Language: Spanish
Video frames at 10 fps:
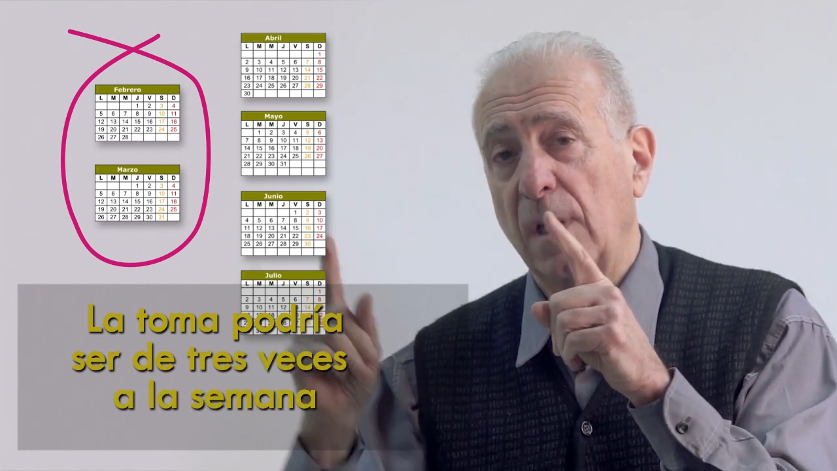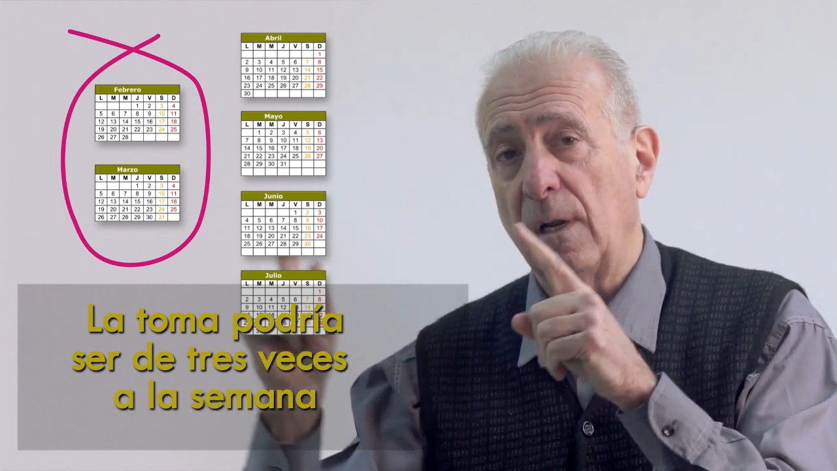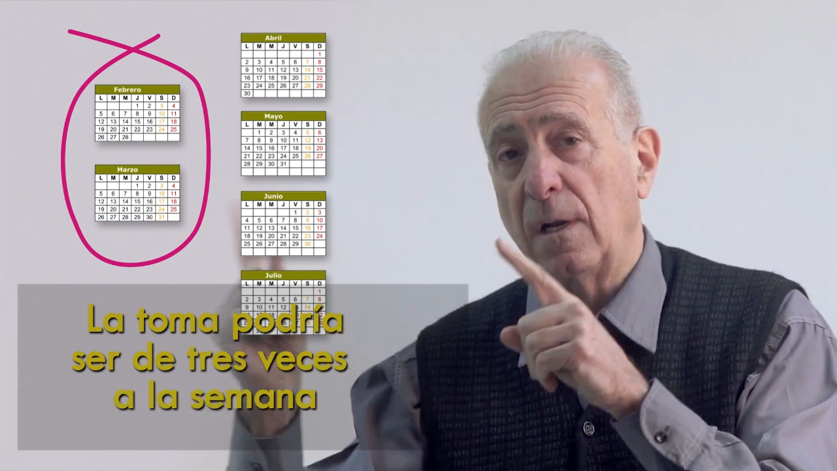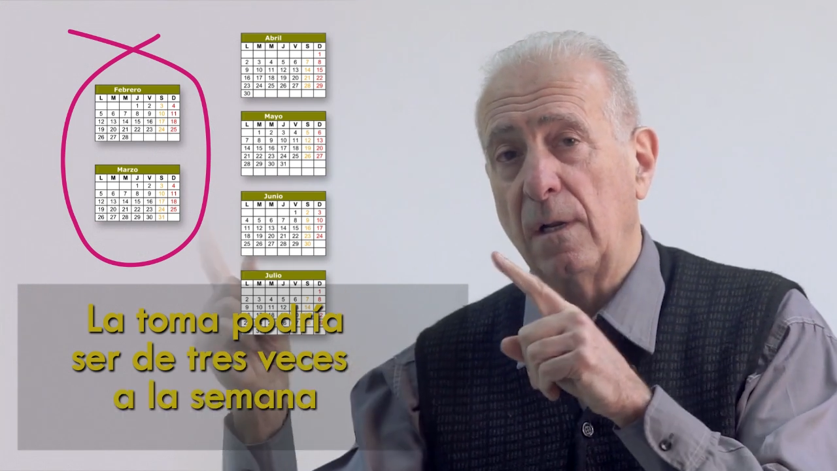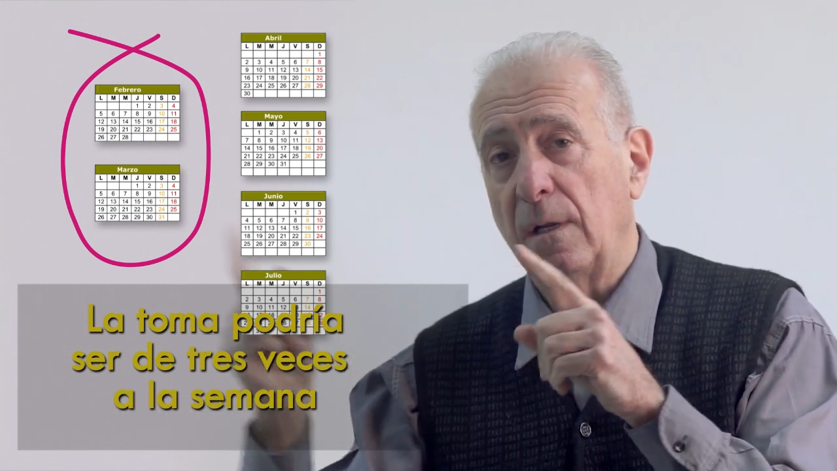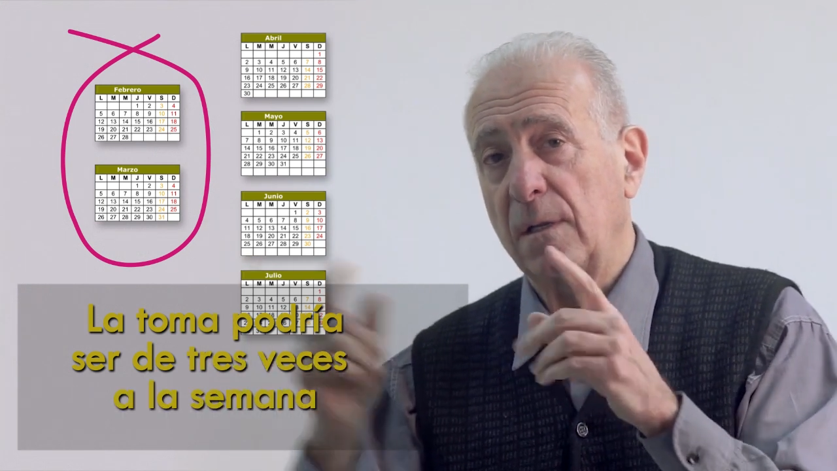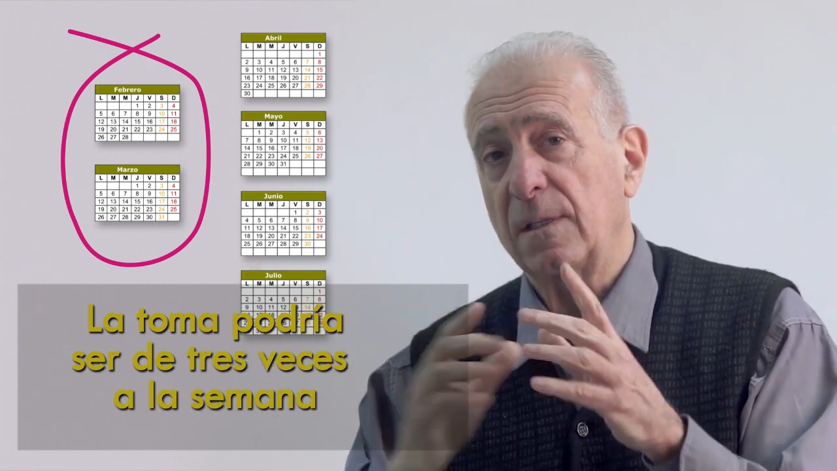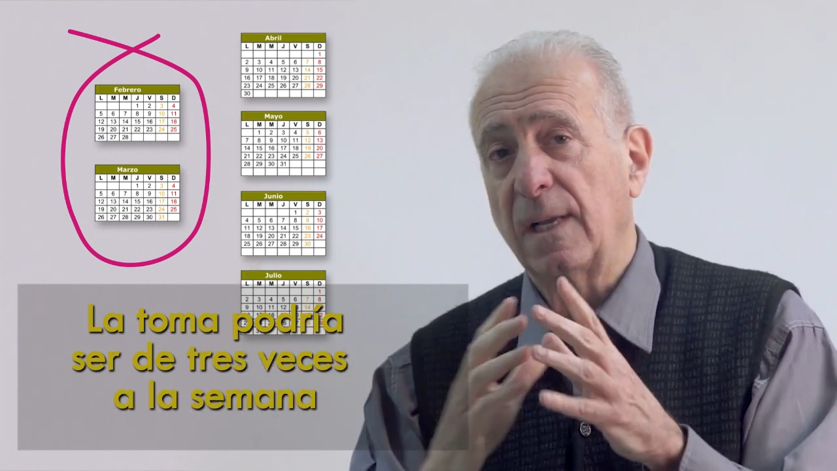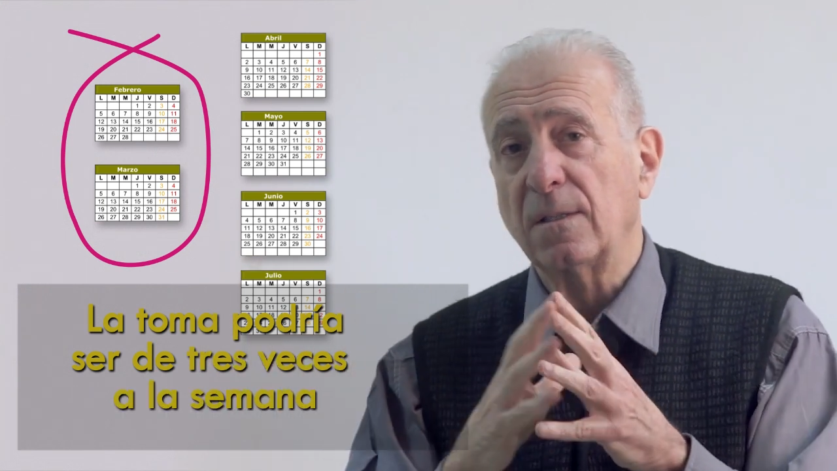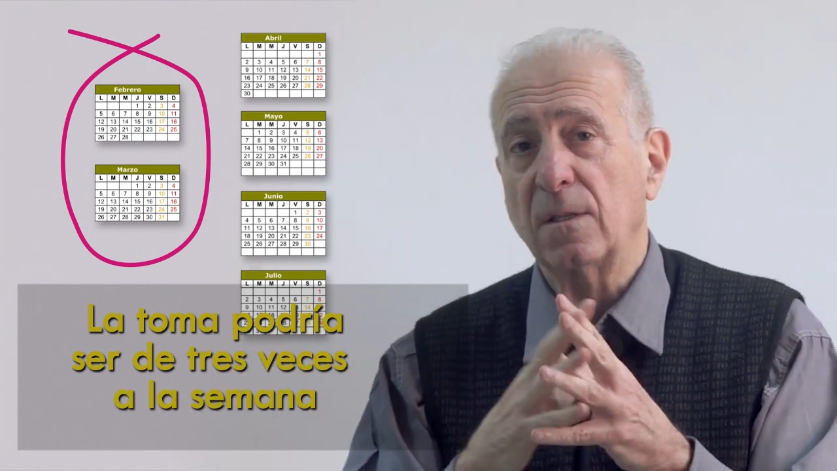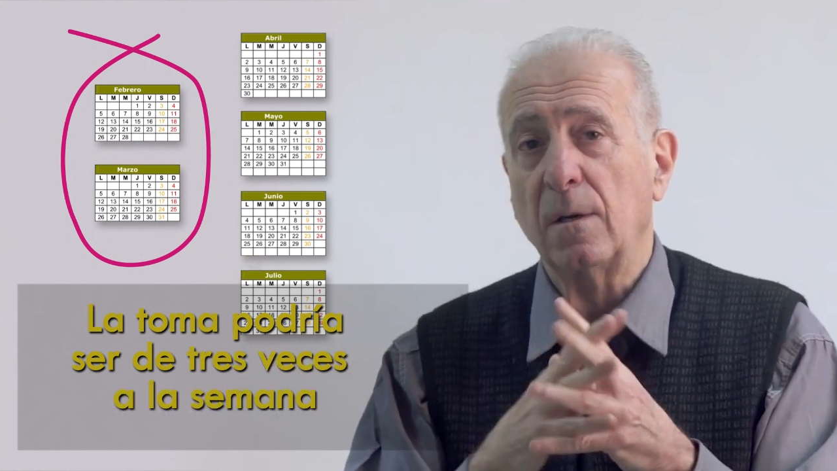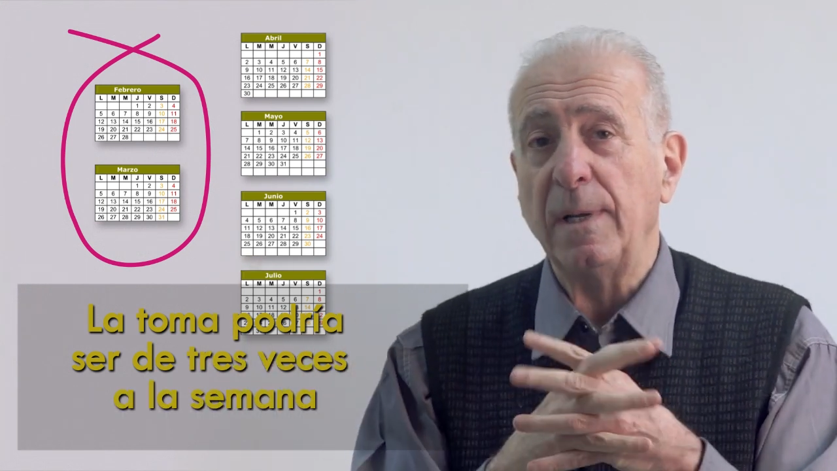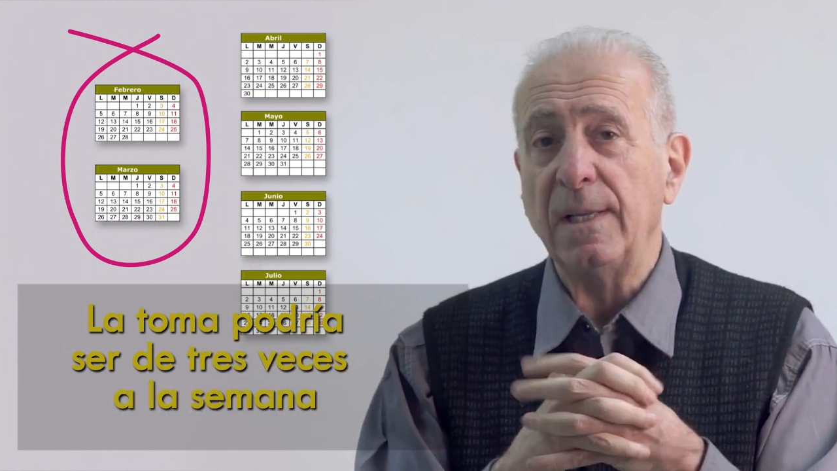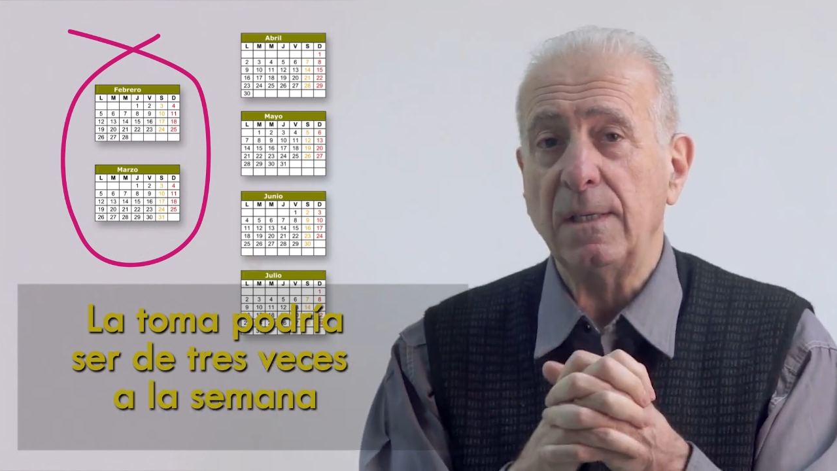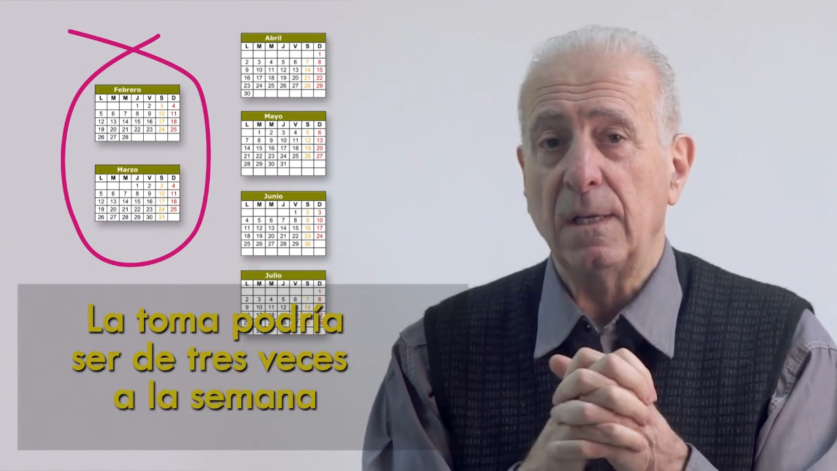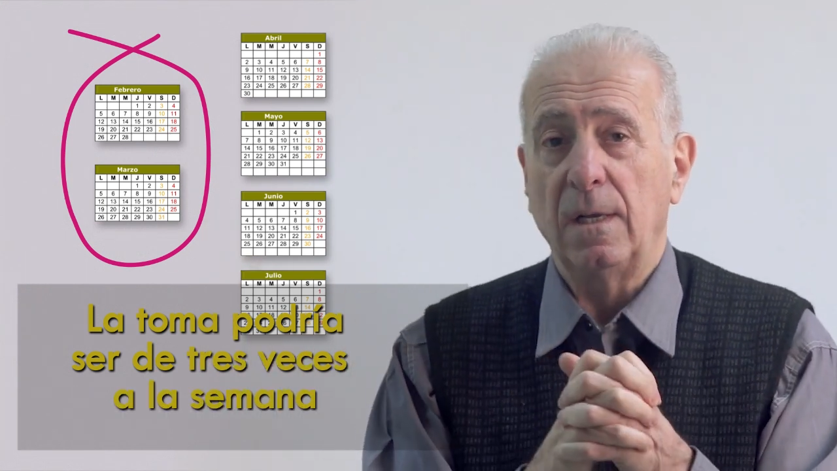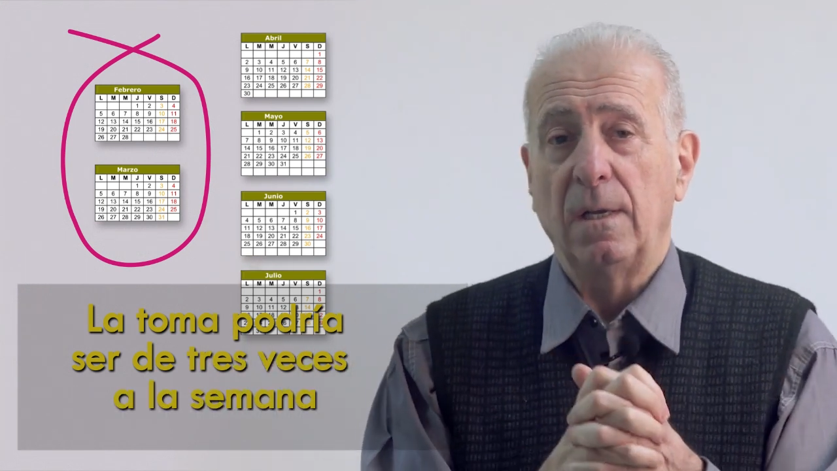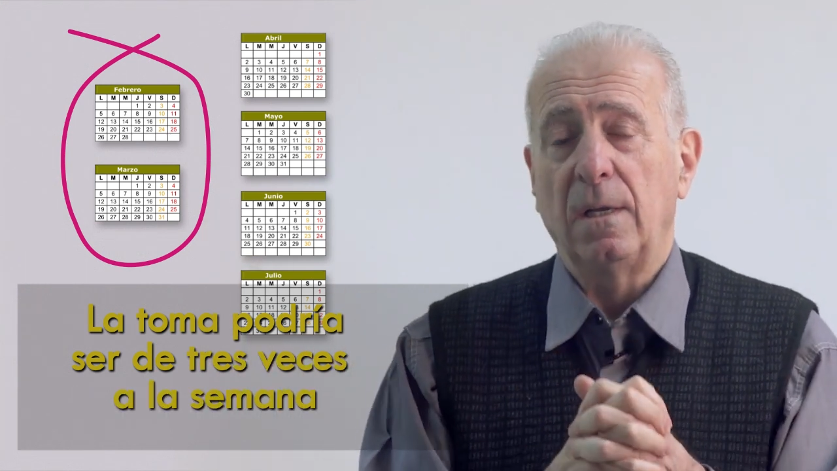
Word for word: y el sexto mes,